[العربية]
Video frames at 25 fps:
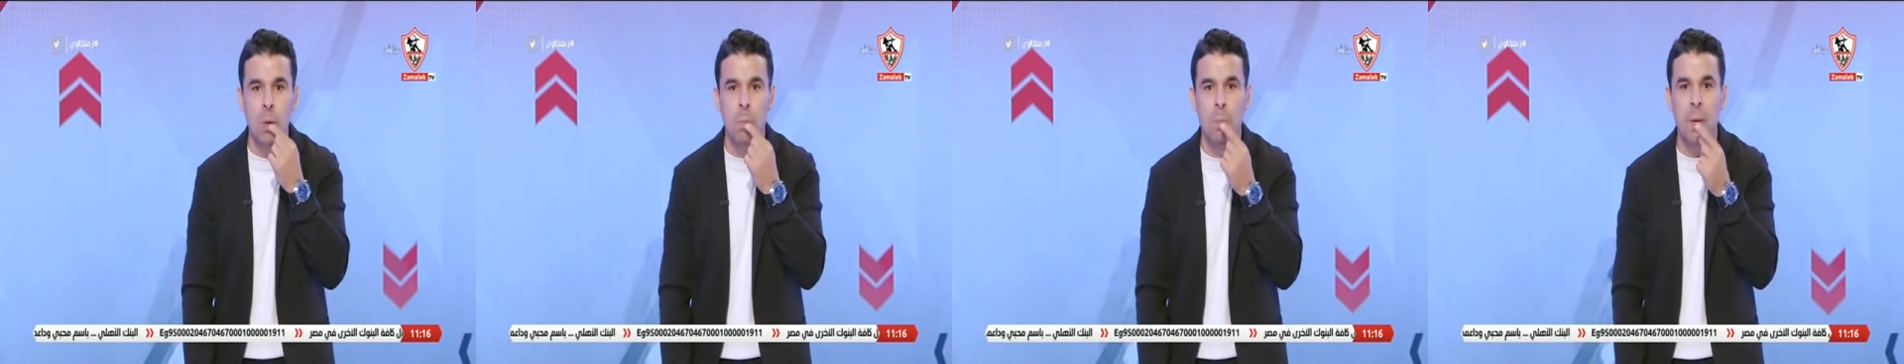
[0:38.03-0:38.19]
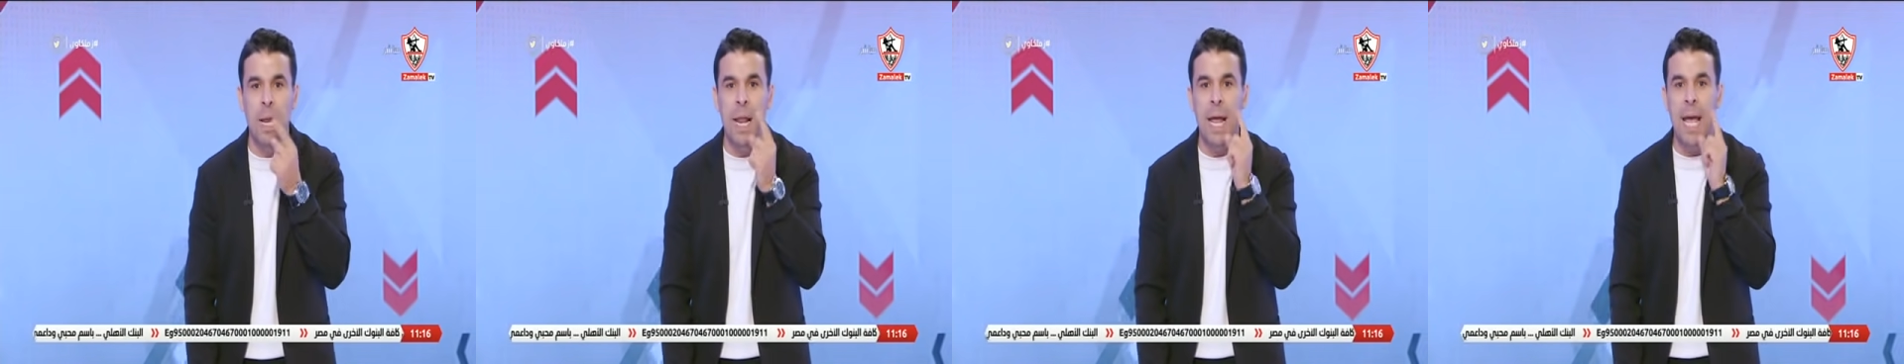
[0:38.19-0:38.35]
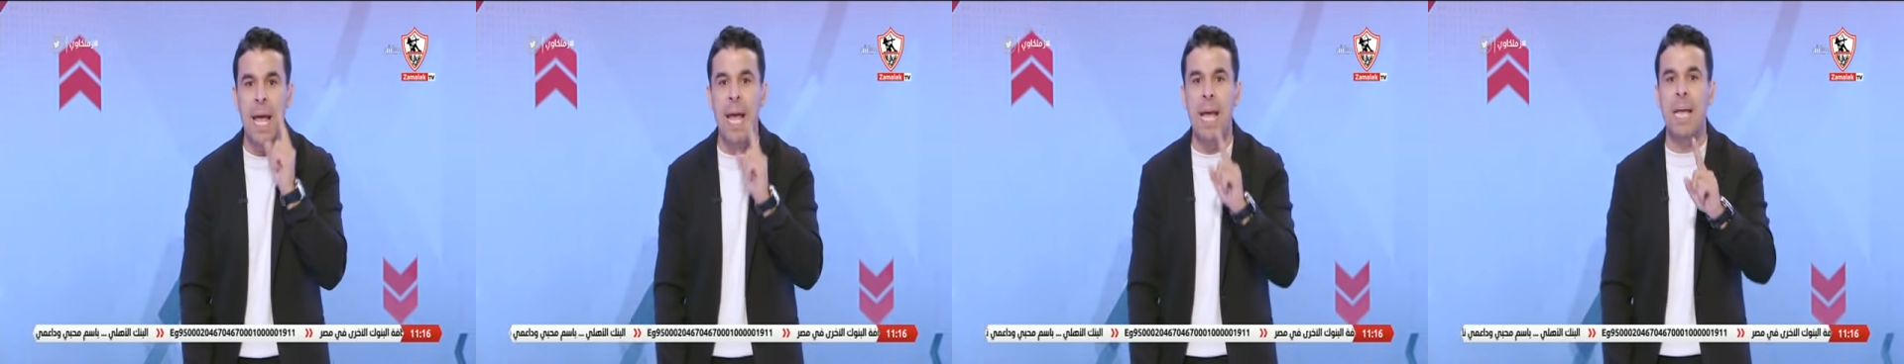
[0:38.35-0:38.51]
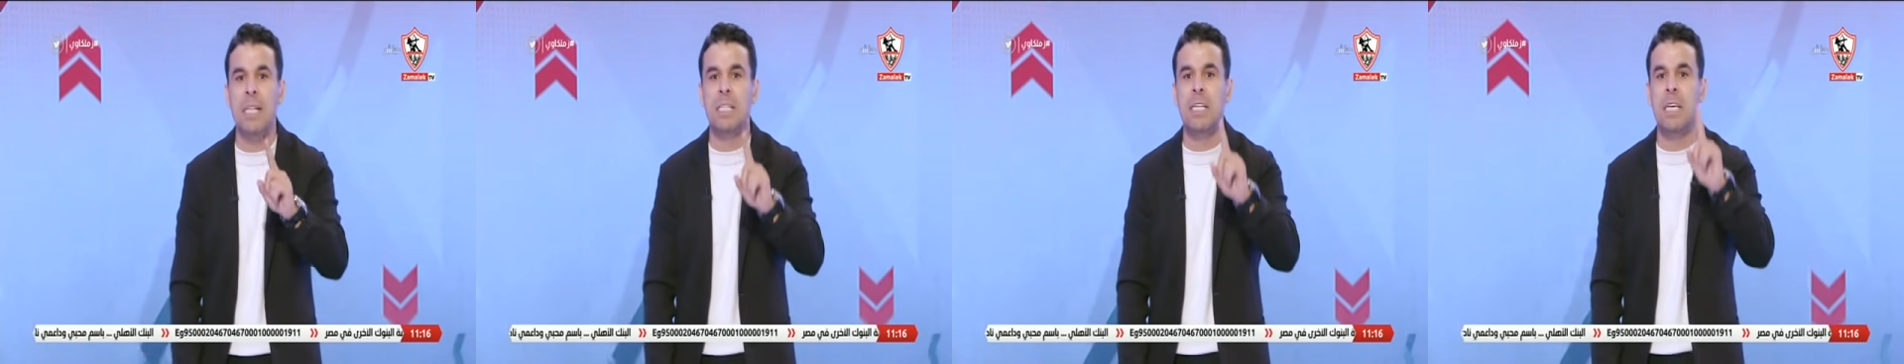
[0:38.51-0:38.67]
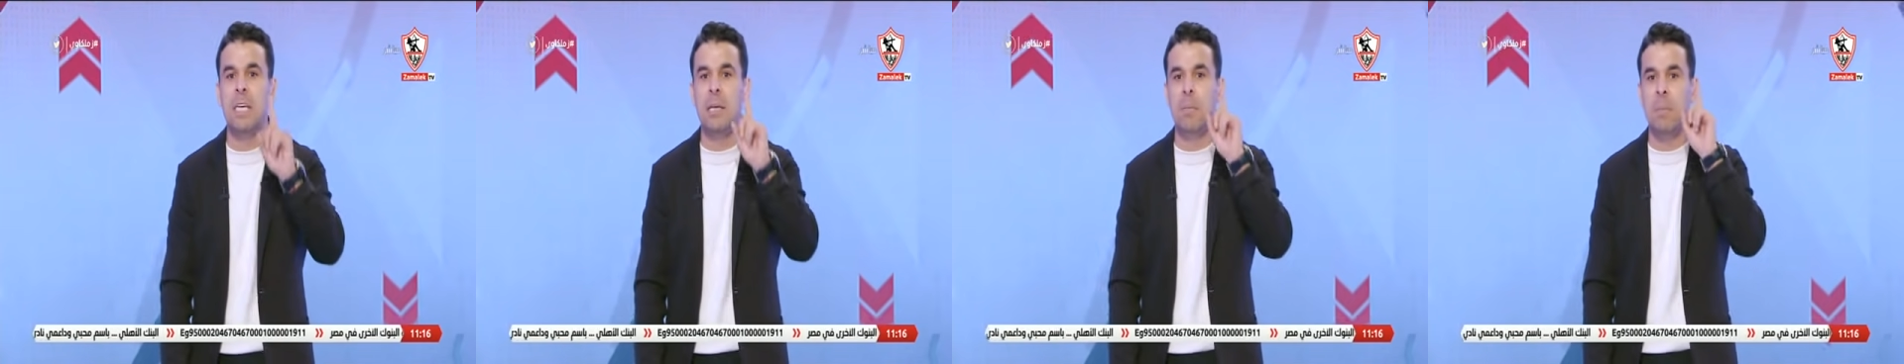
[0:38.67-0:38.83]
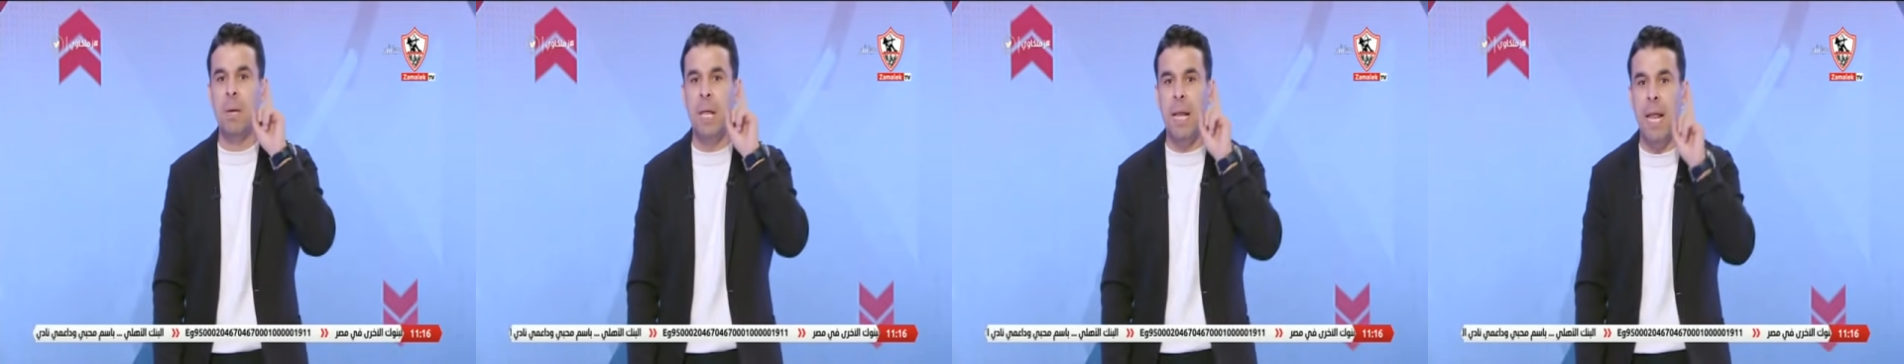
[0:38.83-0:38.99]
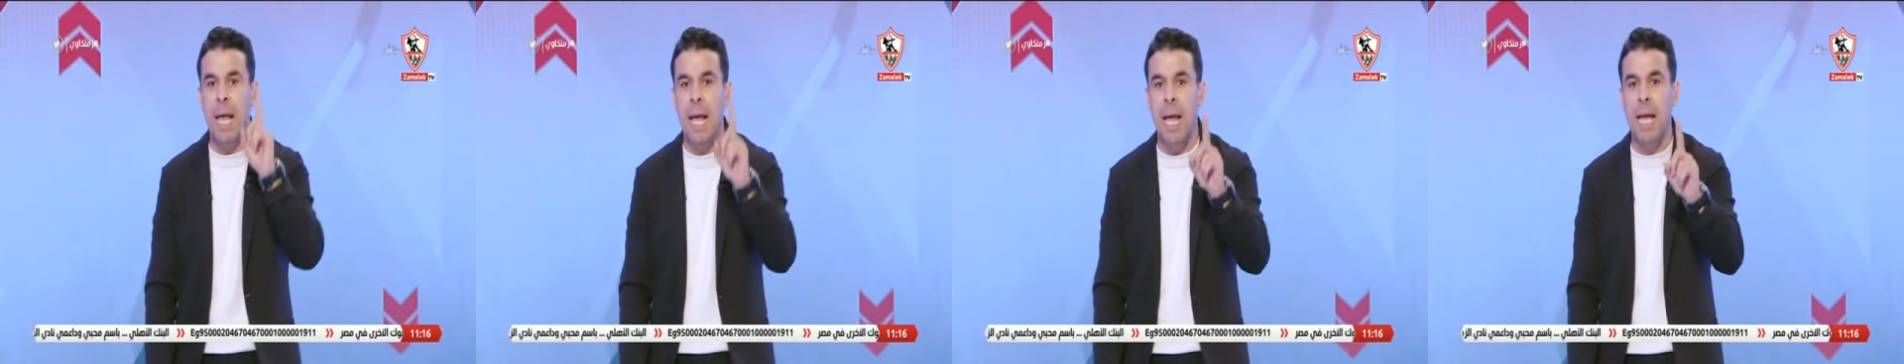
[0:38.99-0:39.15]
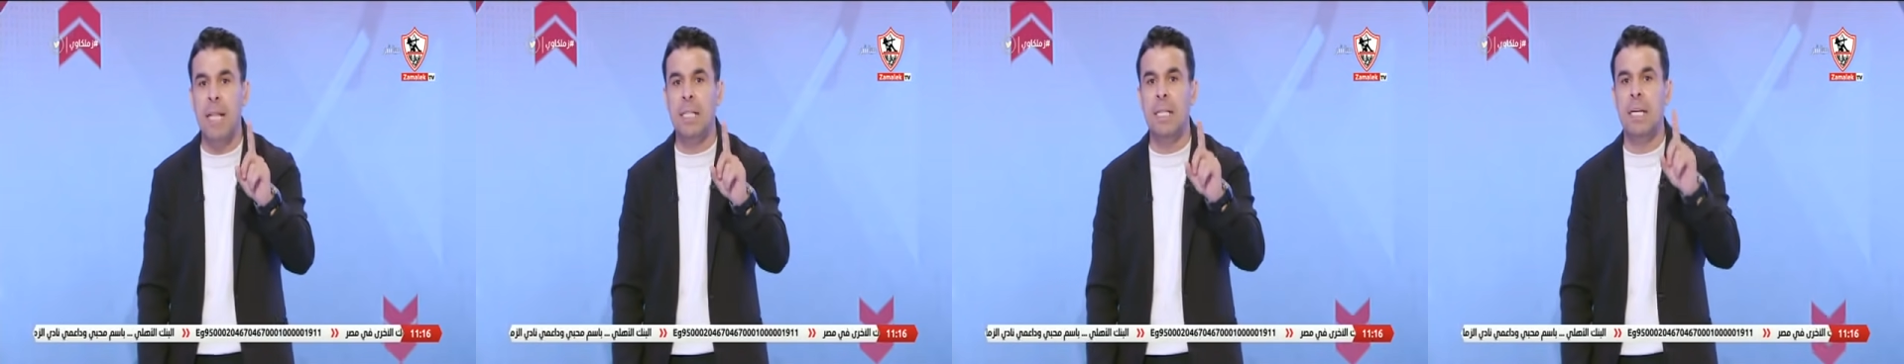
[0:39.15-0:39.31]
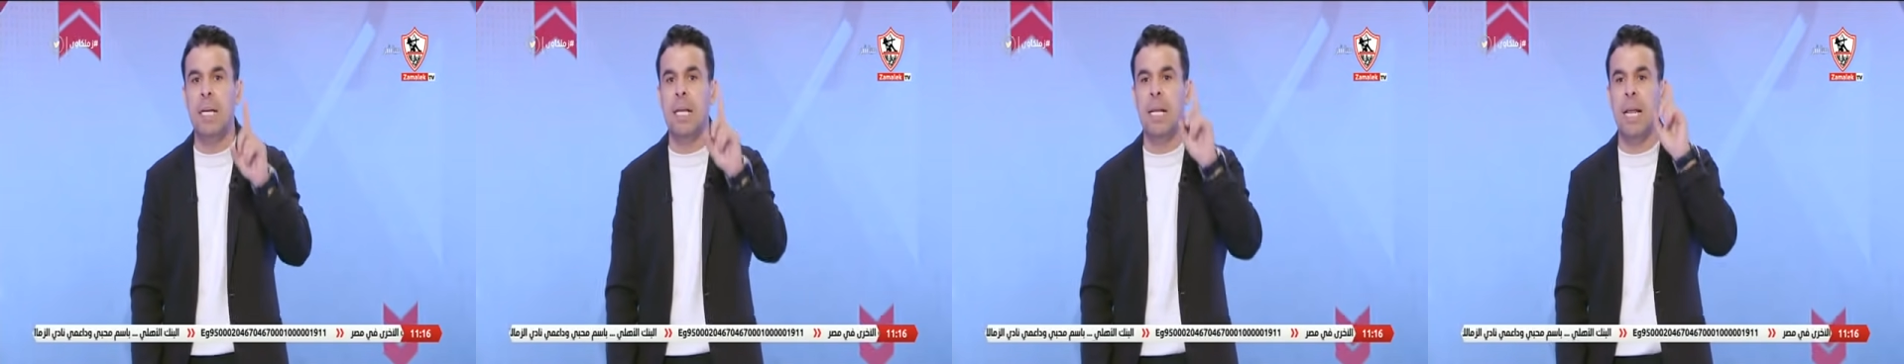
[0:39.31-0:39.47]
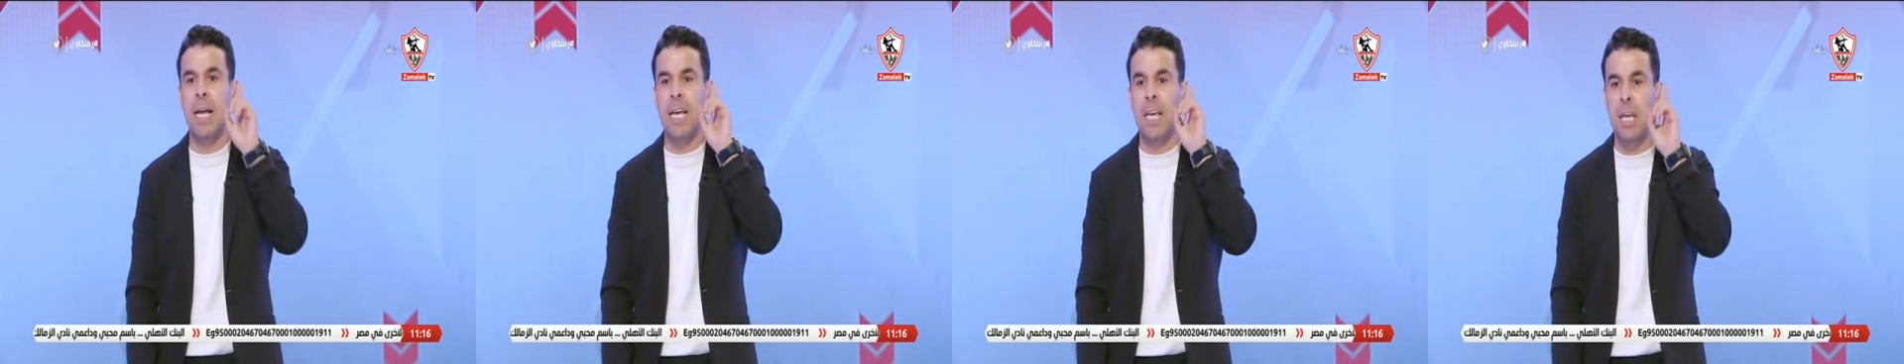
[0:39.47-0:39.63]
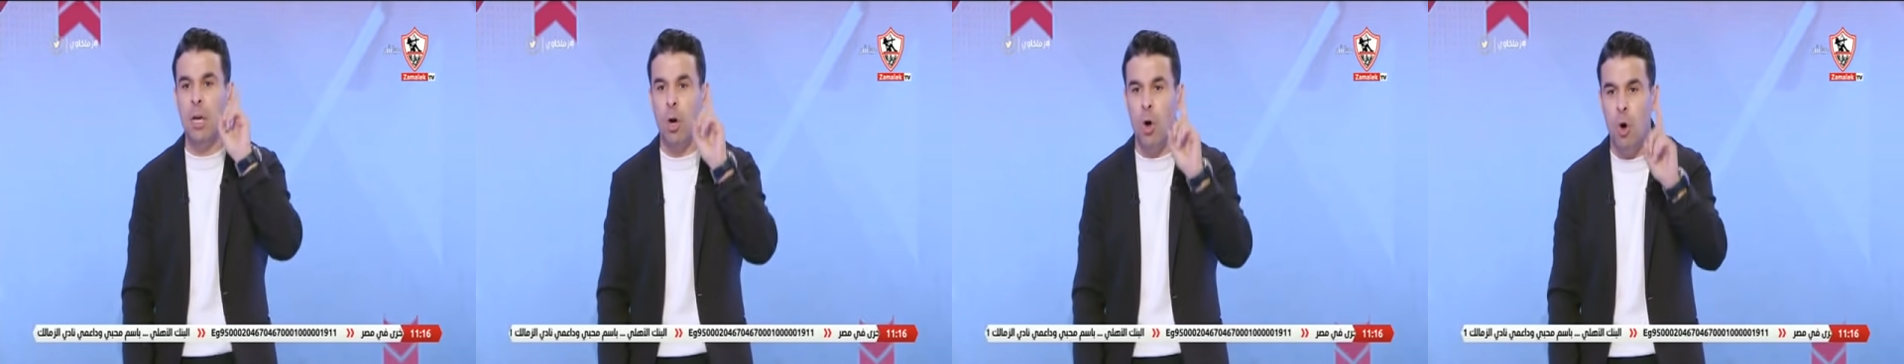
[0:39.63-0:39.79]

بلادي بلادي لك